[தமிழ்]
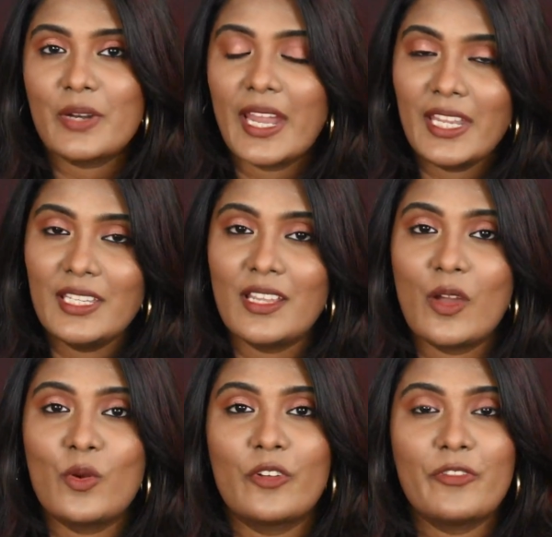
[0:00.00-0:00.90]

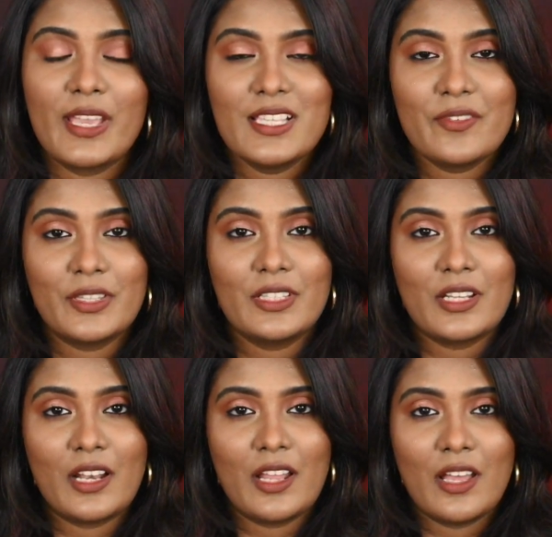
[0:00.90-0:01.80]
பிரைட்டாக உங்கள் ஃபேஸை வந்து
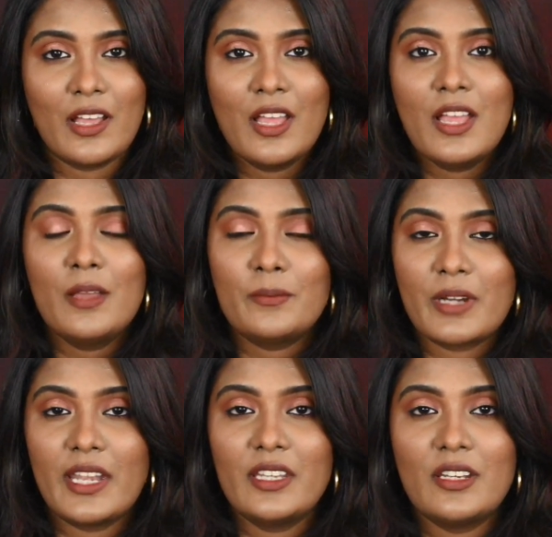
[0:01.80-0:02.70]
நல்லா
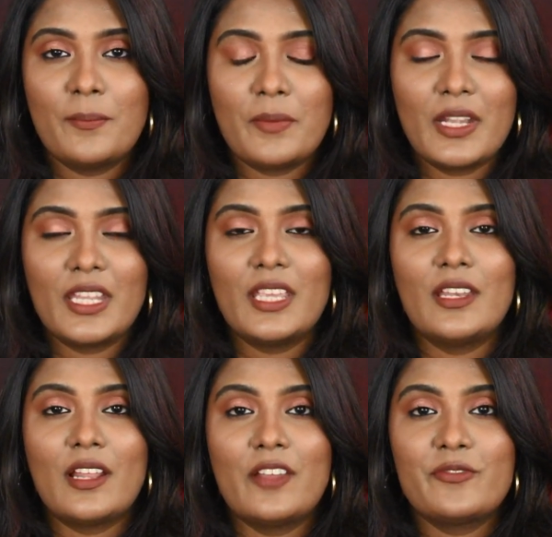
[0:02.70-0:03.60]
பிரைட்டன் அப் பண்ணி
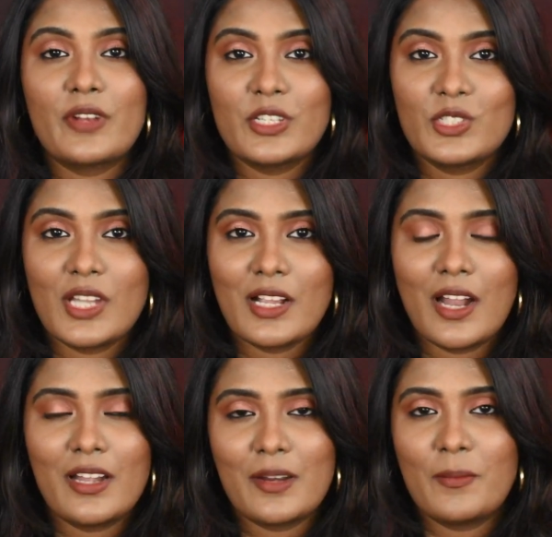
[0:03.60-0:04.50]
நல்லா ஃப்ரெஷ்ஷாக
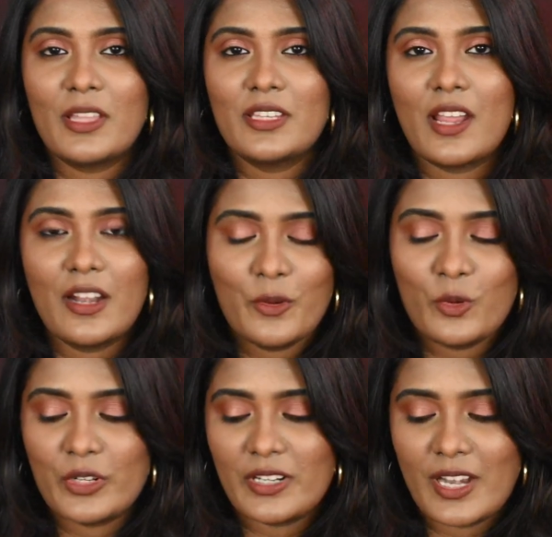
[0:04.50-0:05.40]
காட்டுற மாதிரியான
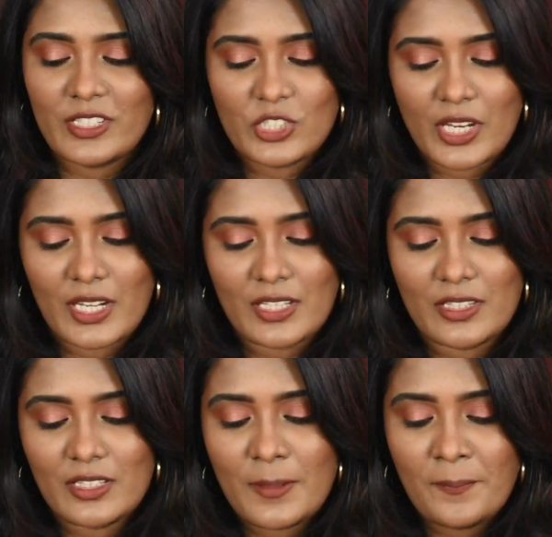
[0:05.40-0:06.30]
ஒரு ரெட் ஷேட்
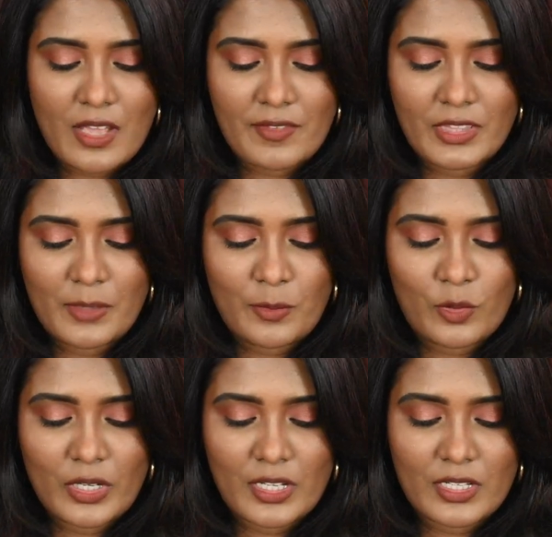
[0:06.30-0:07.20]
இது நான் வந்து இப்போ
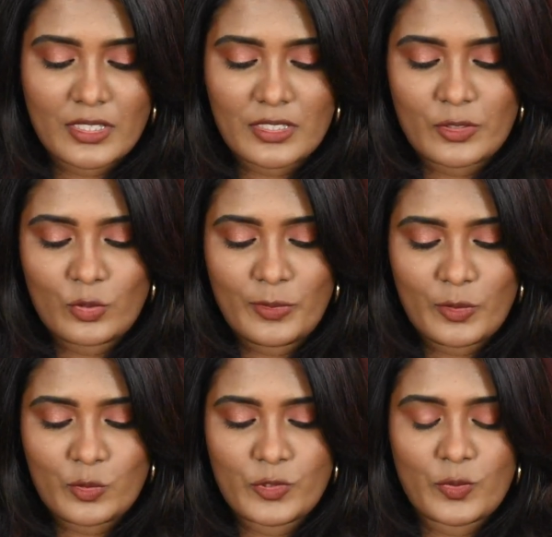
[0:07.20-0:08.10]
உங்களுக்கு ரூபி
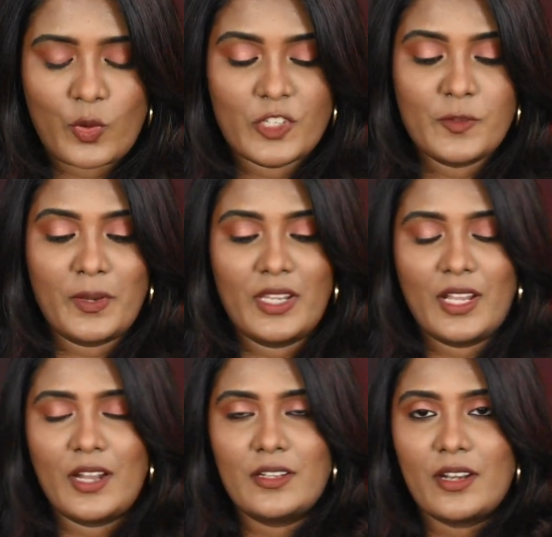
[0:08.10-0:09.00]
ஊஸ் வாட்ச் பண்ணி
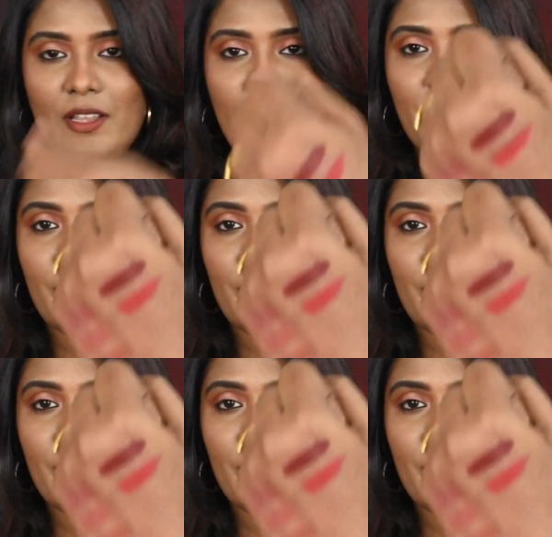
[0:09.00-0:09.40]
காட்டுறேன்